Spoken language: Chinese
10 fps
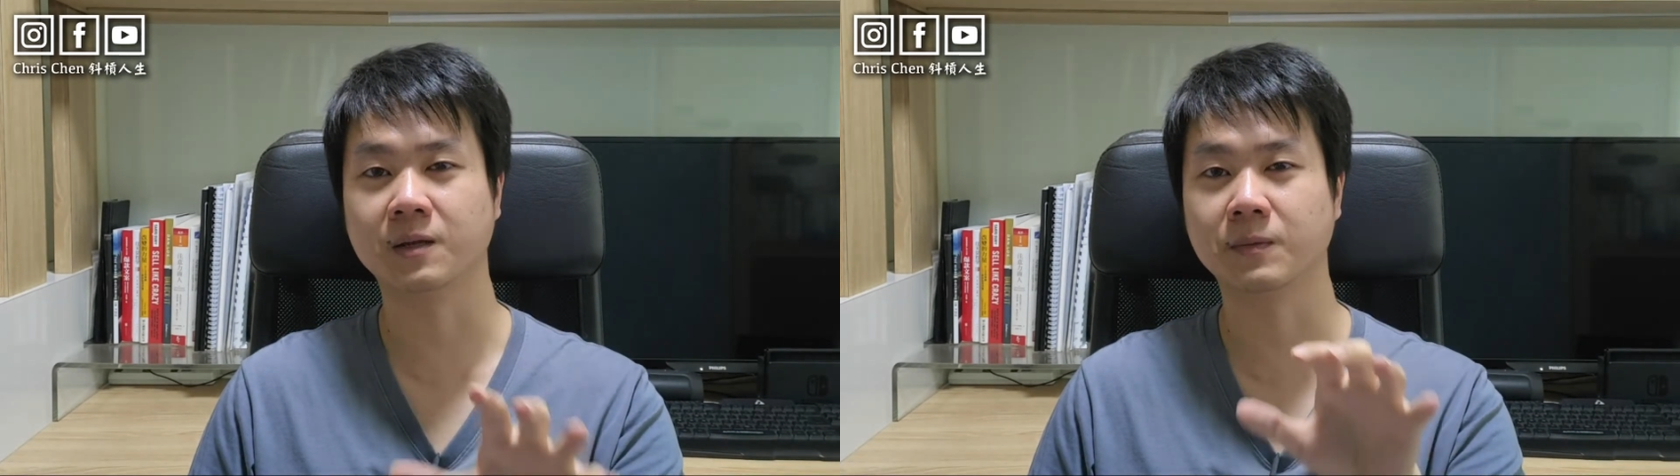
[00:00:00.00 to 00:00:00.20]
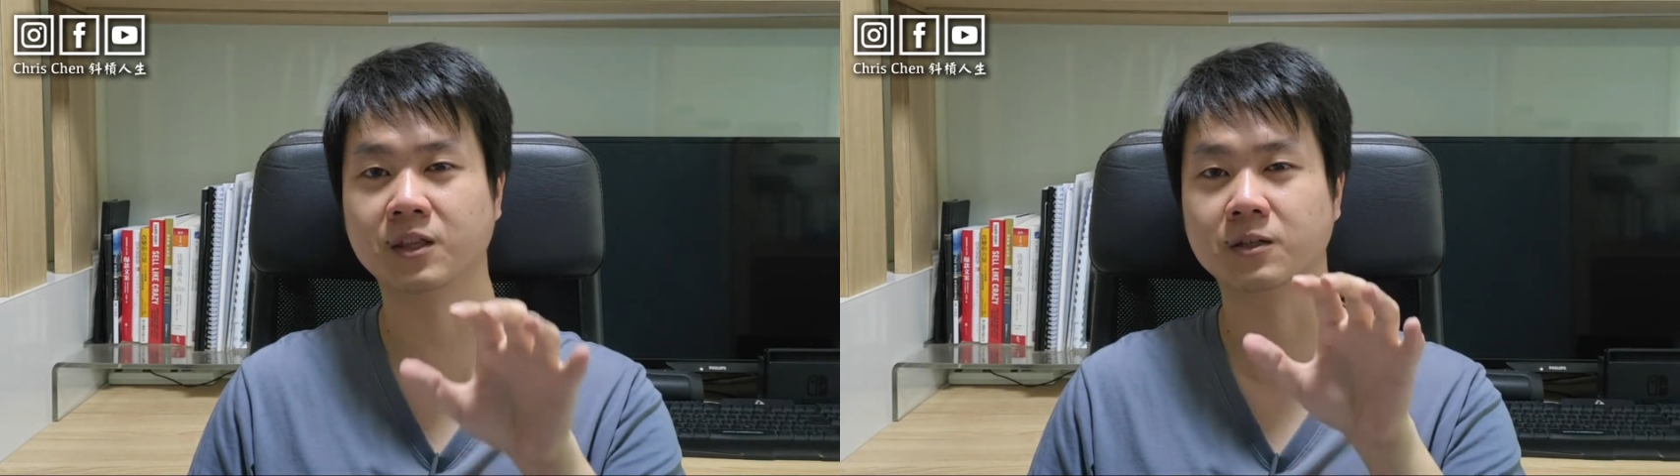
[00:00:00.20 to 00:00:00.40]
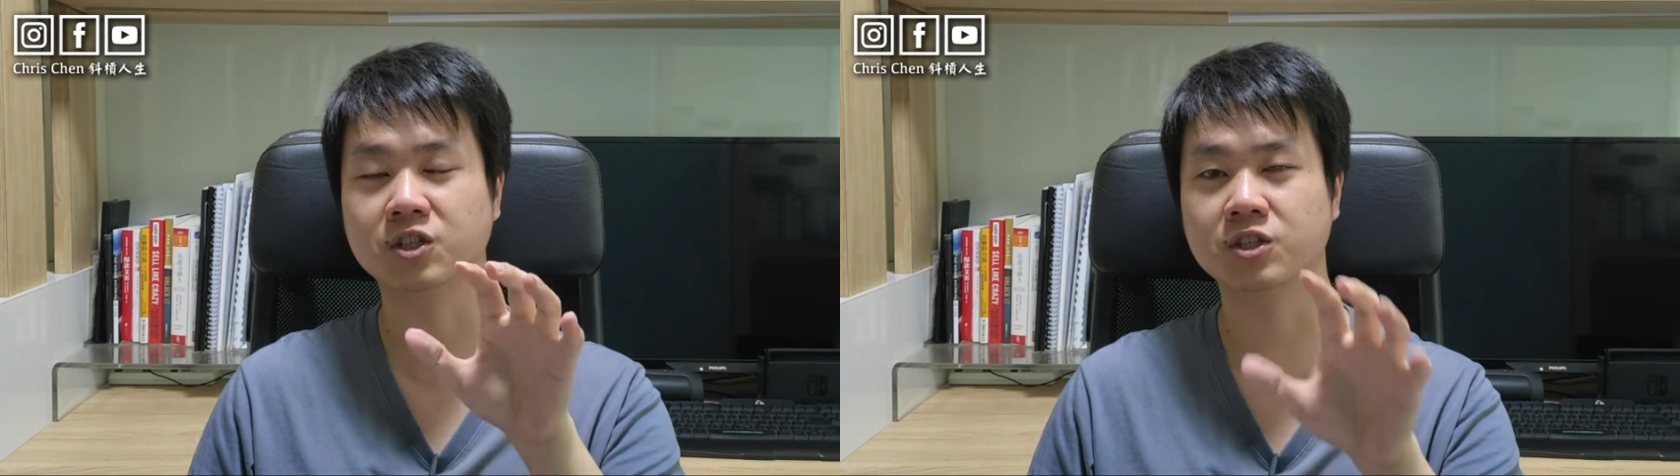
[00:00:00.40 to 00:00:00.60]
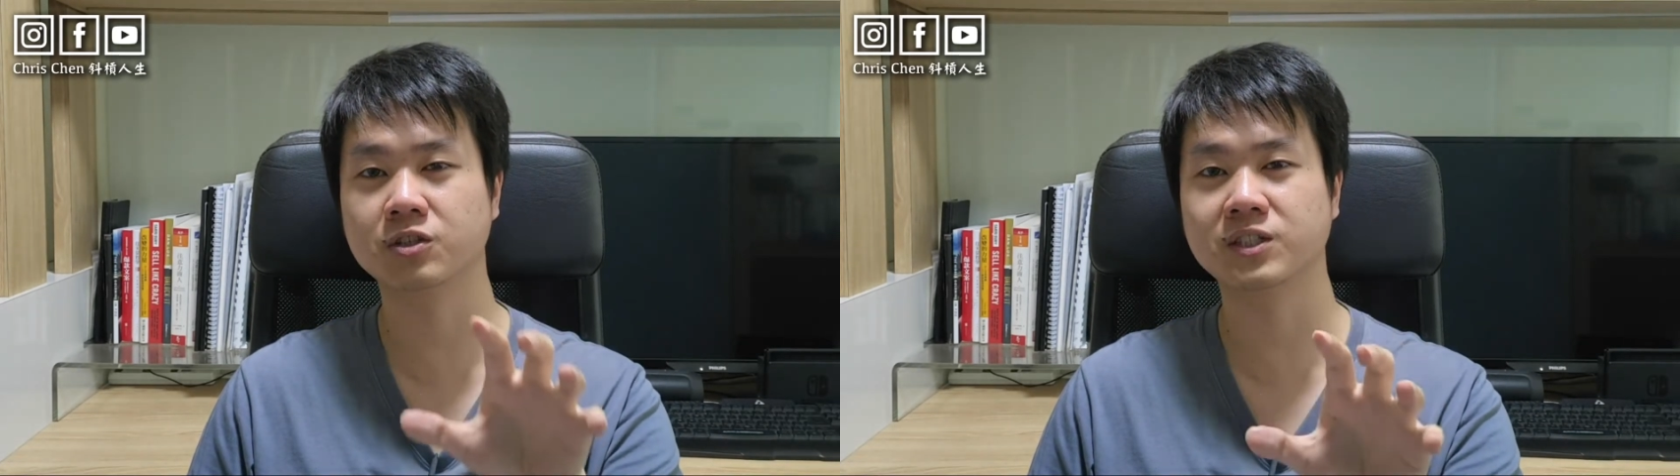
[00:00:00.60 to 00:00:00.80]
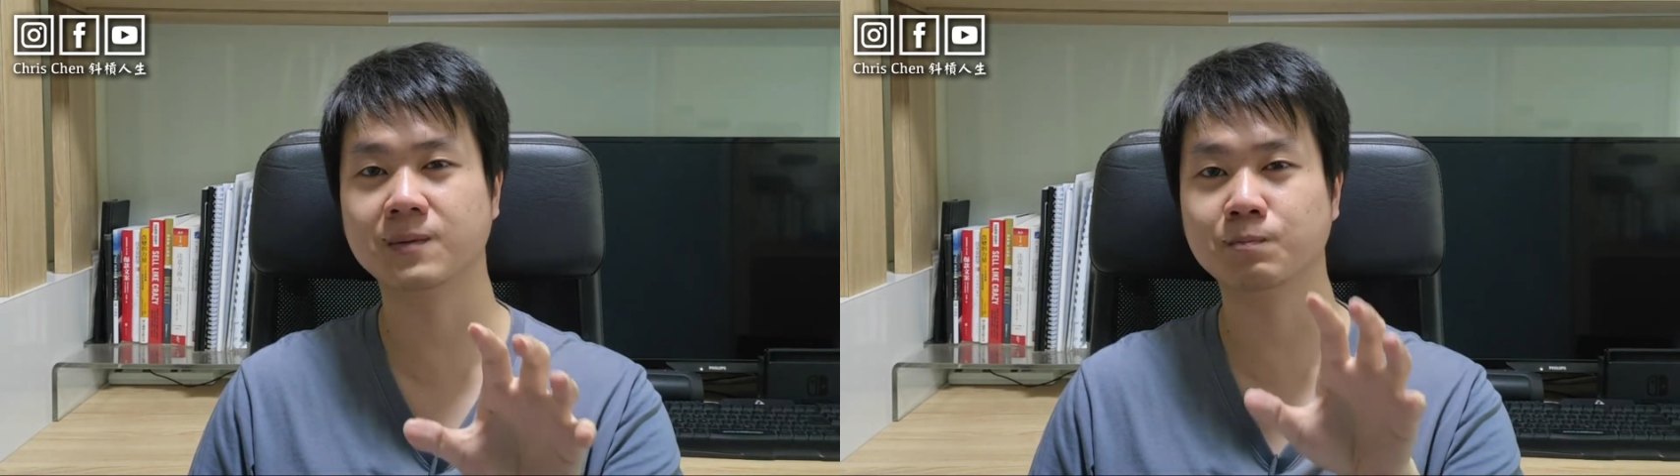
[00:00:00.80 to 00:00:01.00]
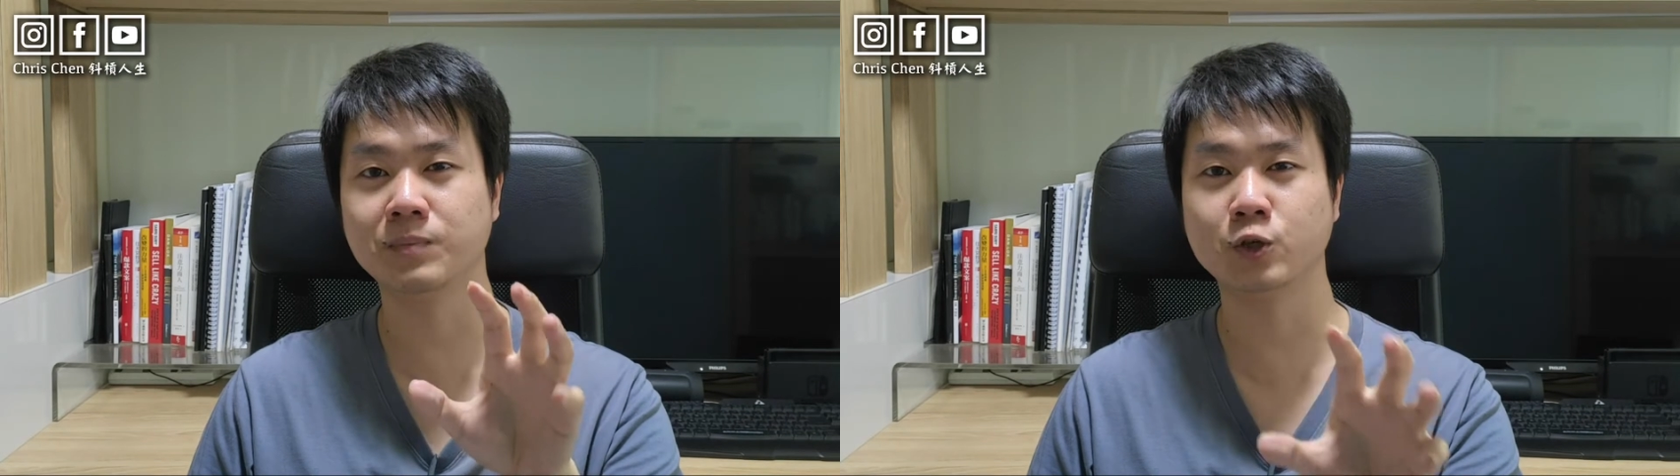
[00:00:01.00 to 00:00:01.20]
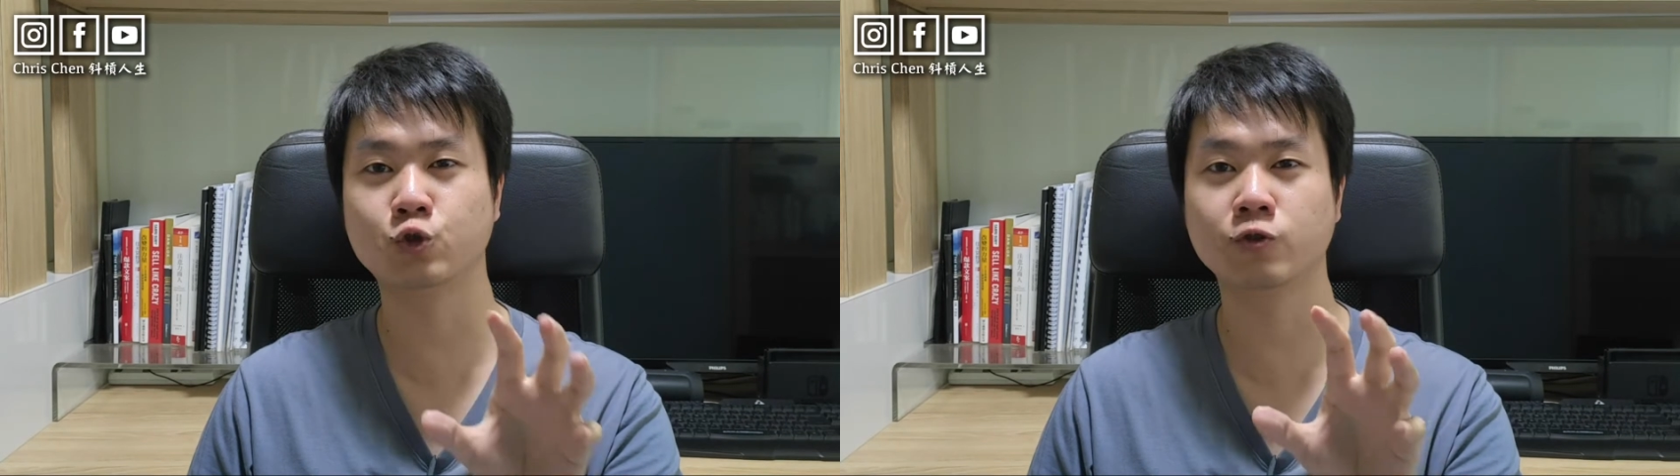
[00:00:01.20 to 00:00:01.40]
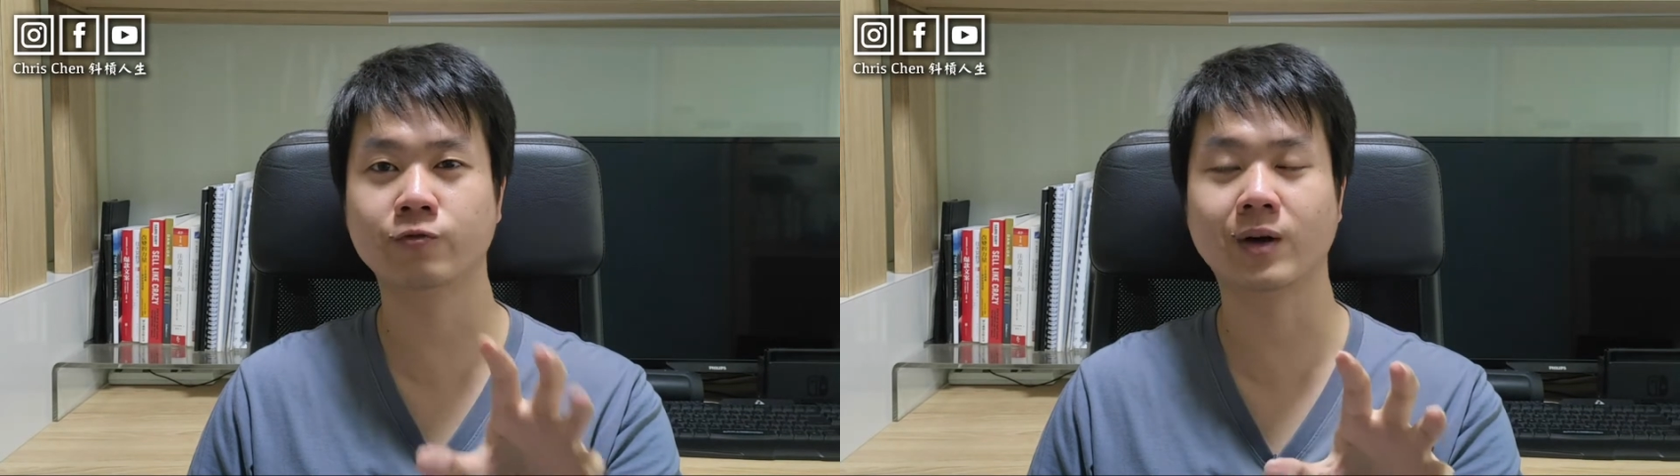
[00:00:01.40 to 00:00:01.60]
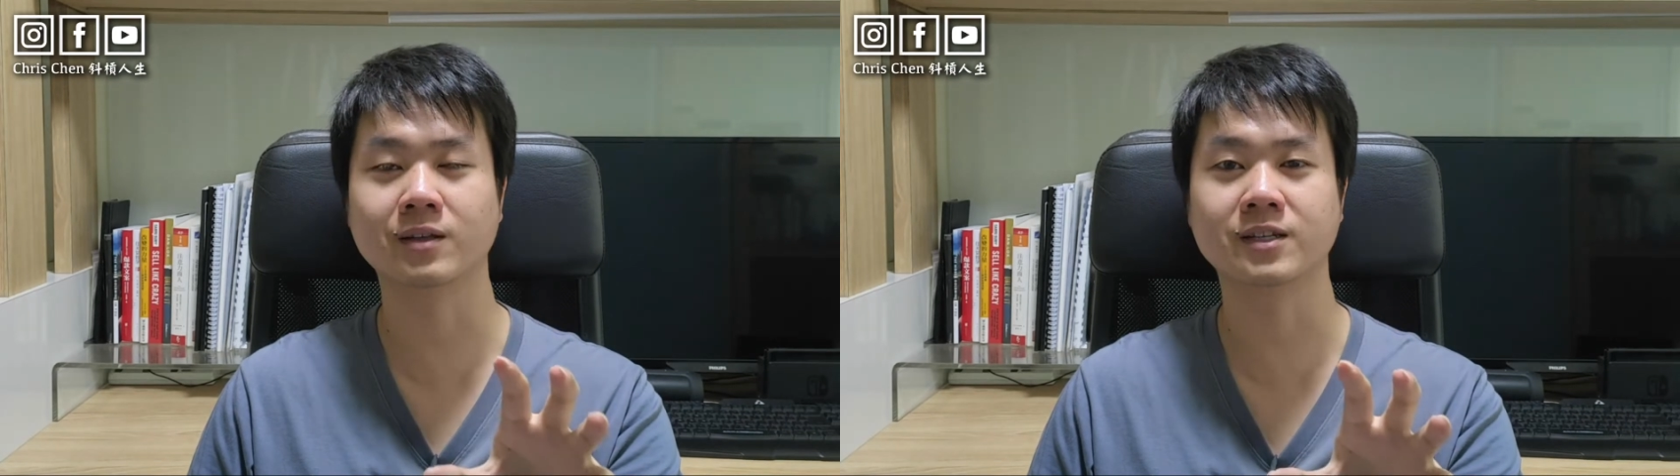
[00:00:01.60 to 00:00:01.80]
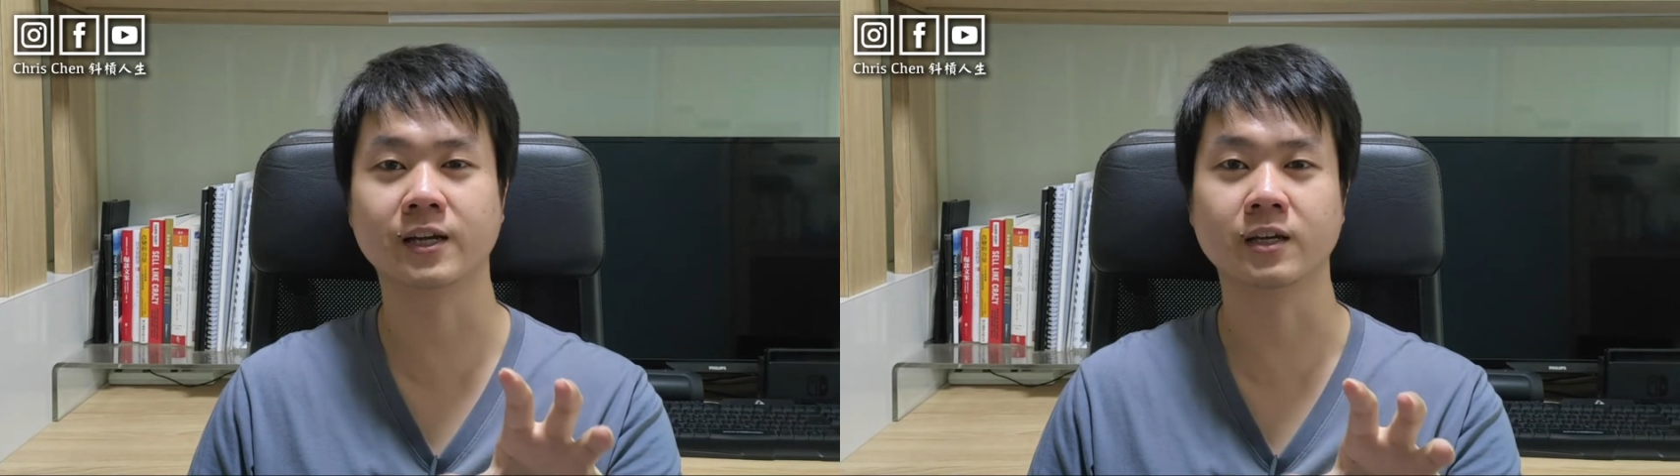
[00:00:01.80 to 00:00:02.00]
你们的时间必须
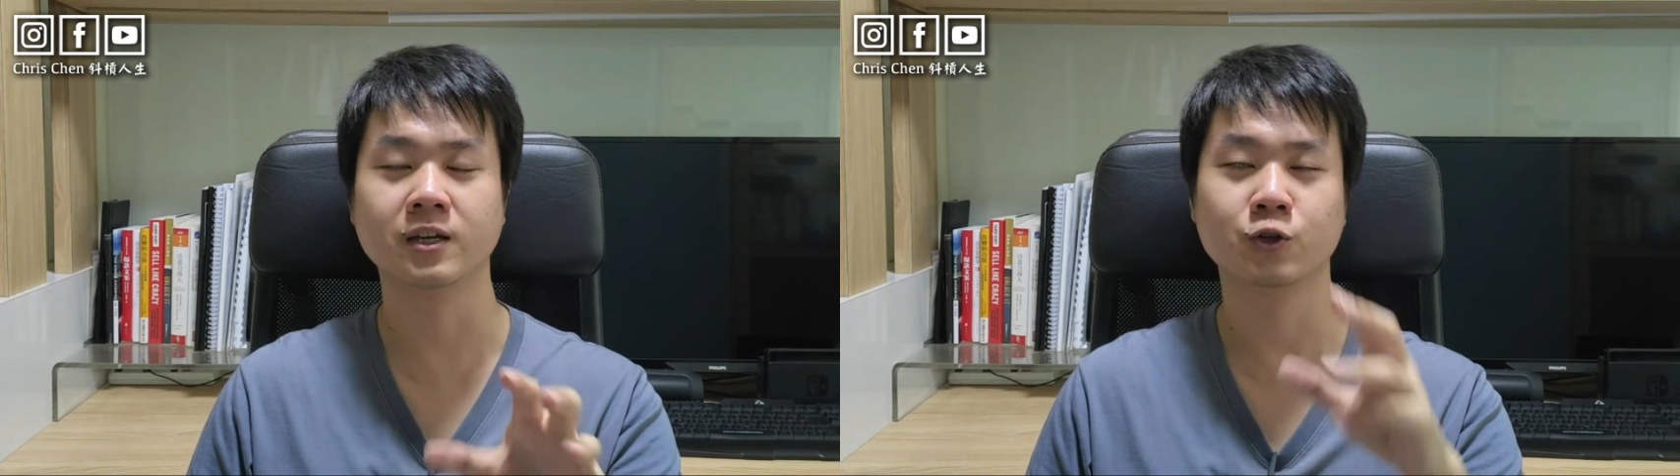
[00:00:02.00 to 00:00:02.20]
放在